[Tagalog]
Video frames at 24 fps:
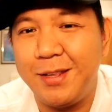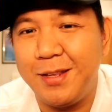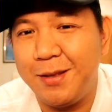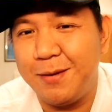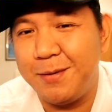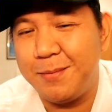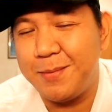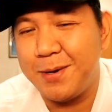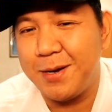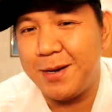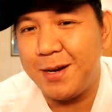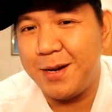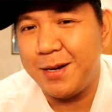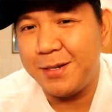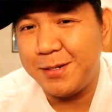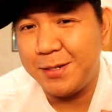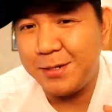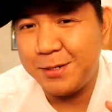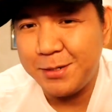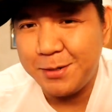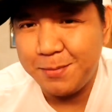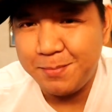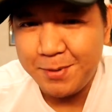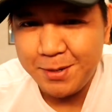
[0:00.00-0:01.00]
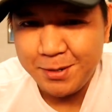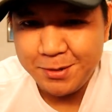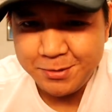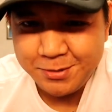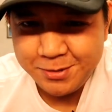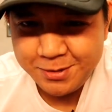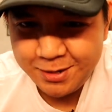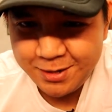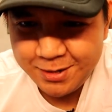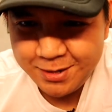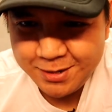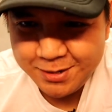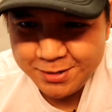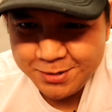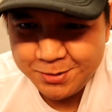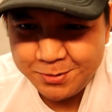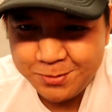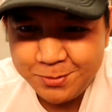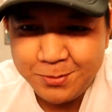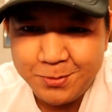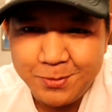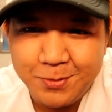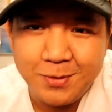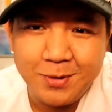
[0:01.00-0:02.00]
hindi na magkasya yung sapatos nila
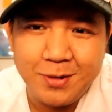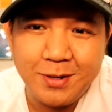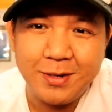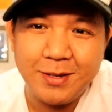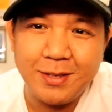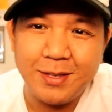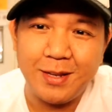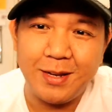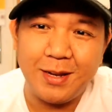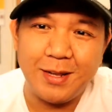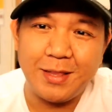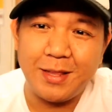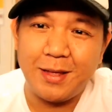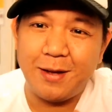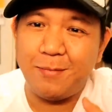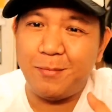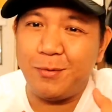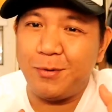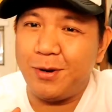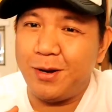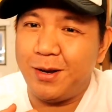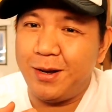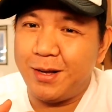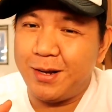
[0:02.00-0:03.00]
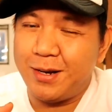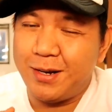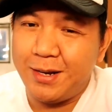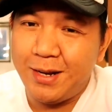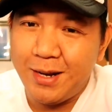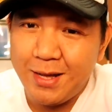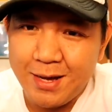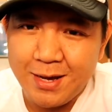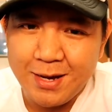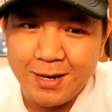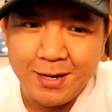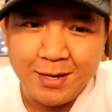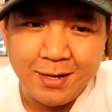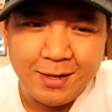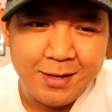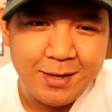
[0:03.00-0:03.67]
so tinatapon na lang nila